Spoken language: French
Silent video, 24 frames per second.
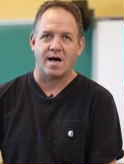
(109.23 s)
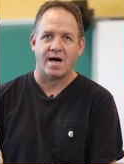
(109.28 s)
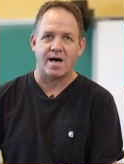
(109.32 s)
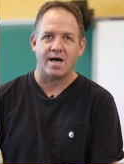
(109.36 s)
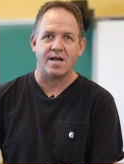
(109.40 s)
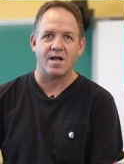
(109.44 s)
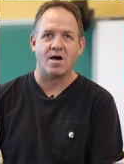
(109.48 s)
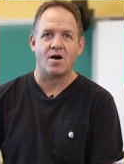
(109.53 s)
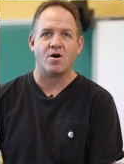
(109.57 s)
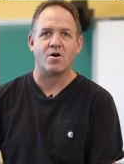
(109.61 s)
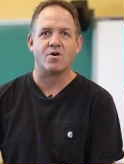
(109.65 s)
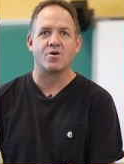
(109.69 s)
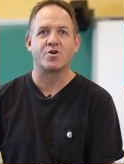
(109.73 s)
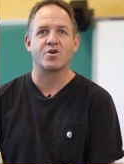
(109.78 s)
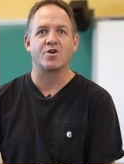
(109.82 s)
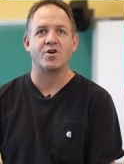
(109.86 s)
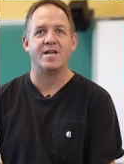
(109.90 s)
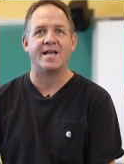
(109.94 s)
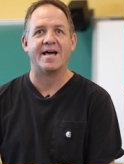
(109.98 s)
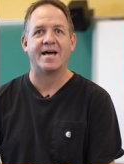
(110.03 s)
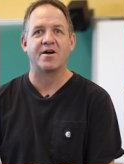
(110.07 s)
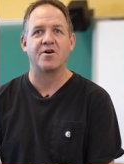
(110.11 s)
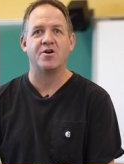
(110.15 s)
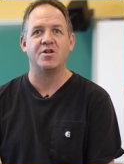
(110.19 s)
Alors que
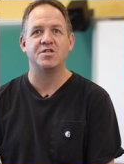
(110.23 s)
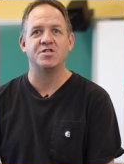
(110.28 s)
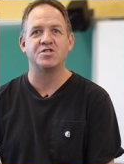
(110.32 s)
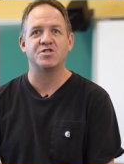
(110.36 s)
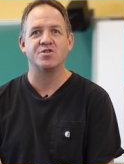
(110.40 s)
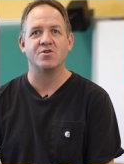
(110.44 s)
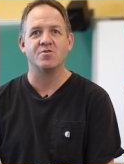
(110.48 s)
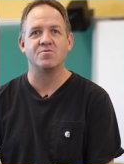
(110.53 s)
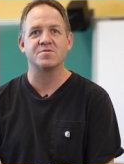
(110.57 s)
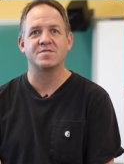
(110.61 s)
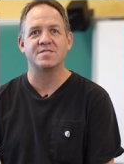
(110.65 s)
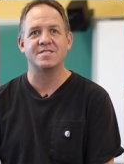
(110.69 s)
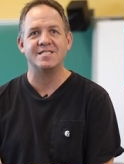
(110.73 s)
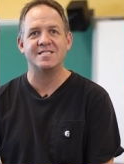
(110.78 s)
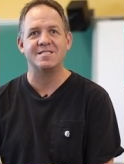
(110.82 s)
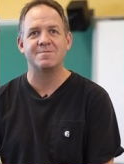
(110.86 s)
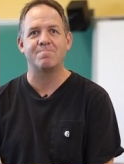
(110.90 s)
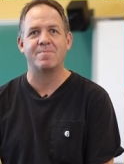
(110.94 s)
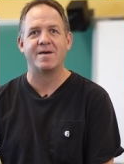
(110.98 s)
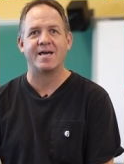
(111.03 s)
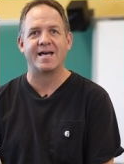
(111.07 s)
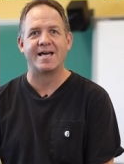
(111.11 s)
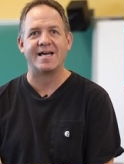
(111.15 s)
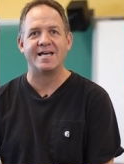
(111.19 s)
la religion
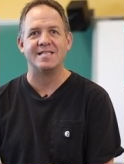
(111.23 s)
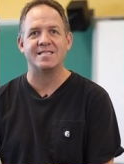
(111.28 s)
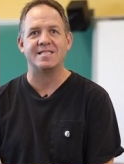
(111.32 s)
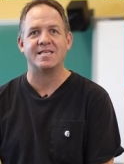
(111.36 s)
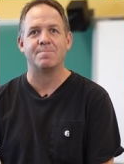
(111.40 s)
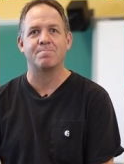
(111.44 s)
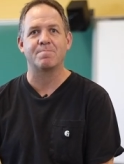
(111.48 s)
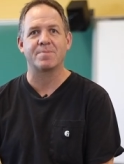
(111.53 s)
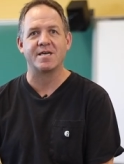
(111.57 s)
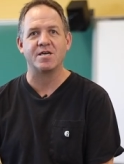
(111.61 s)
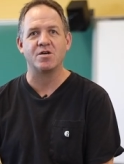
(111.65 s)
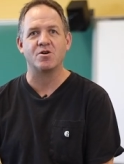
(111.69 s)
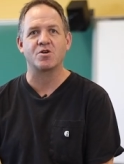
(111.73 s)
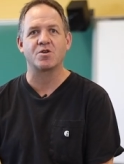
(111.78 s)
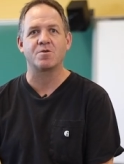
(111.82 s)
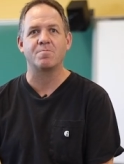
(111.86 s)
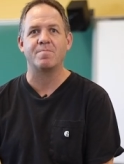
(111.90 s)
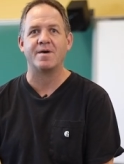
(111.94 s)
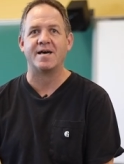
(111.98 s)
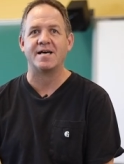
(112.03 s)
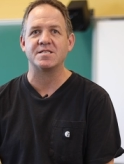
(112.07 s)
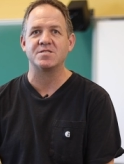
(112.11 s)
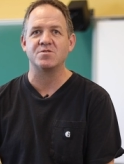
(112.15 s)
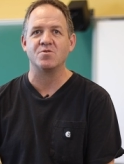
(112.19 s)
disparaît des
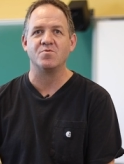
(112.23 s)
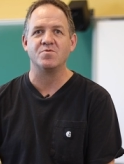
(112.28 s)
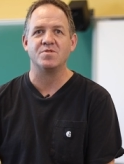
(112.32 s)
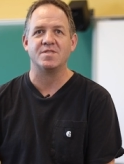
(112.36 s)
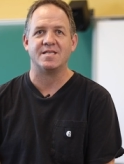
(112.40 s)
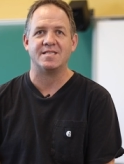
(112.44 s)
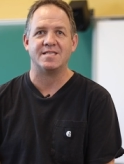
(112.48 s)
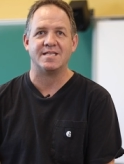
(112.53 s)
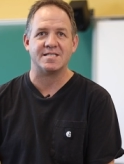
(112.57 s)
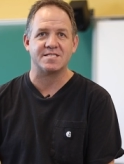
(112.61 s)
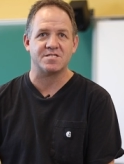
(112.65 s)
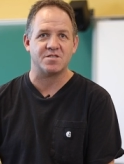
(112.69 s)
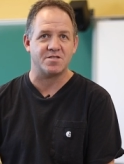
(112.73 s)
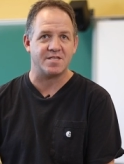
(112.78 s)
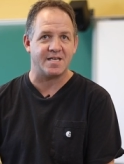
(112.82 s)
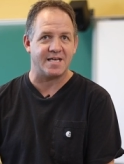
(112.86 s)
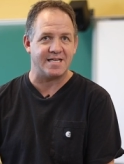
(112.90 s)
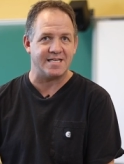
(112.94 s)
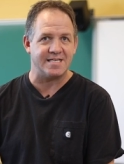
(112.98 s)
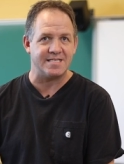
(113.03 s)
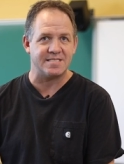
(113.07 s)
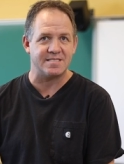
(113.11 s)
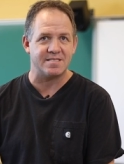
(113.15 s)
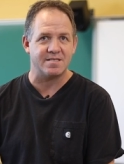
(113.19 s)
préoccupations des
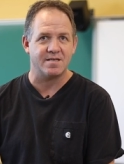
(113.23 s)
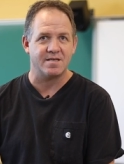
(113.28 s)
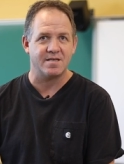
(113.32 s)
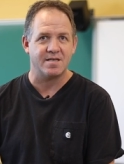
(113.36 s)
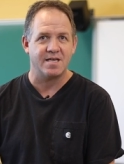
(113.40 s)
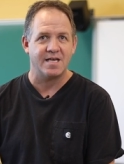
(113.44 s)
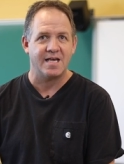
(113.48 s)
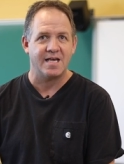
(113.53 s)
nationalistes,